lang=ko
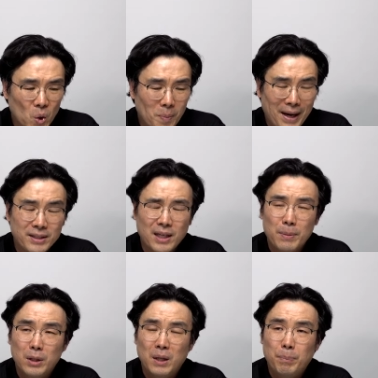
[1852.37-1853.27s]
많은
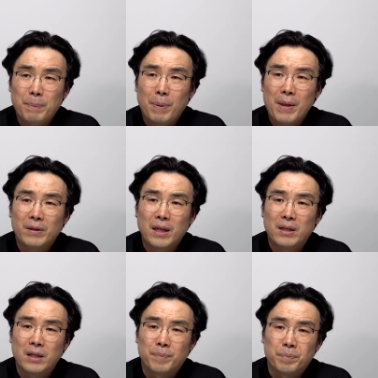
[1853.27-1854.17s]
사람들이 비판할
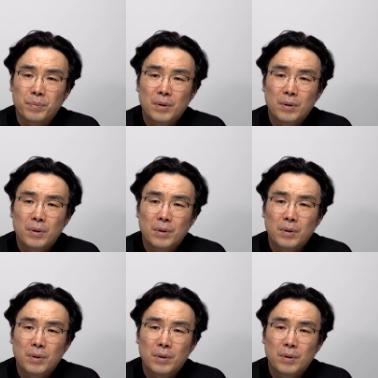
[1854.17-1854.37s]
때는